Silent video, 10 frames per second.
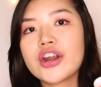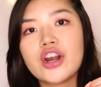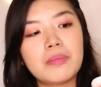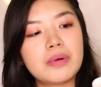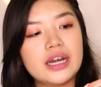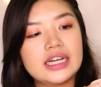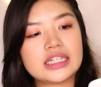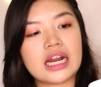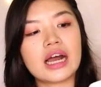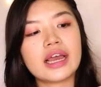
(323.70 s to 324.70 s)
rubber
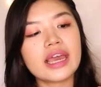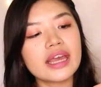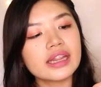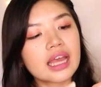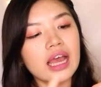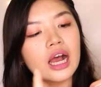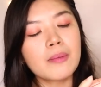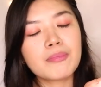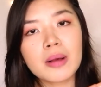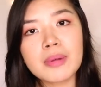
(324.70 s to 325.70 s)
siya. And
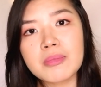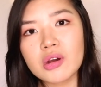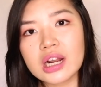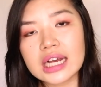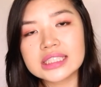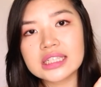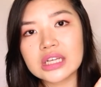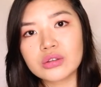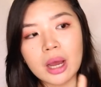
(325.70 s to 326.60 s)
ang problem ko lang kasi dito,